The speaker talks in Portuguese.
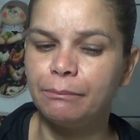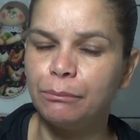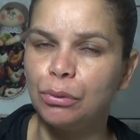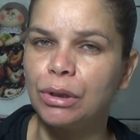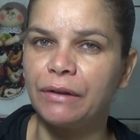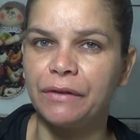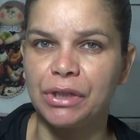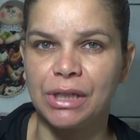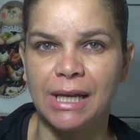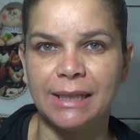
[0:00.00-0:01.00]
Boca
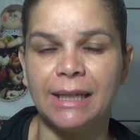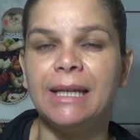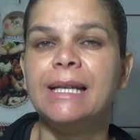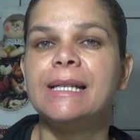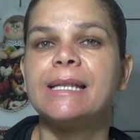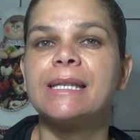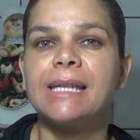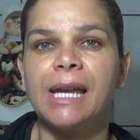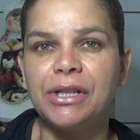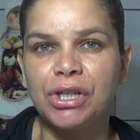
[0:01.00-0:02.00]
fechada,
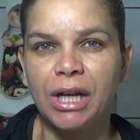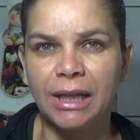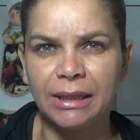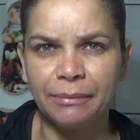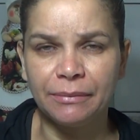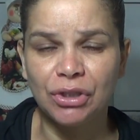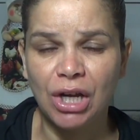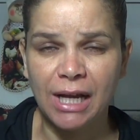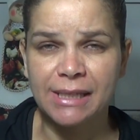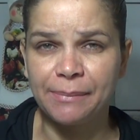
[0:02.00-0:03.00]
saia de, cada, de
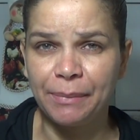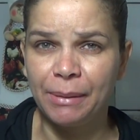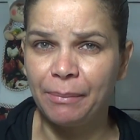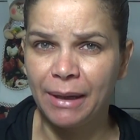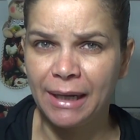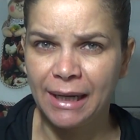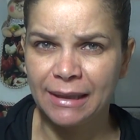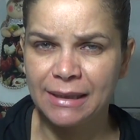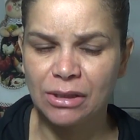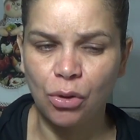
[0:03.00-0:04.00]
casa preparada,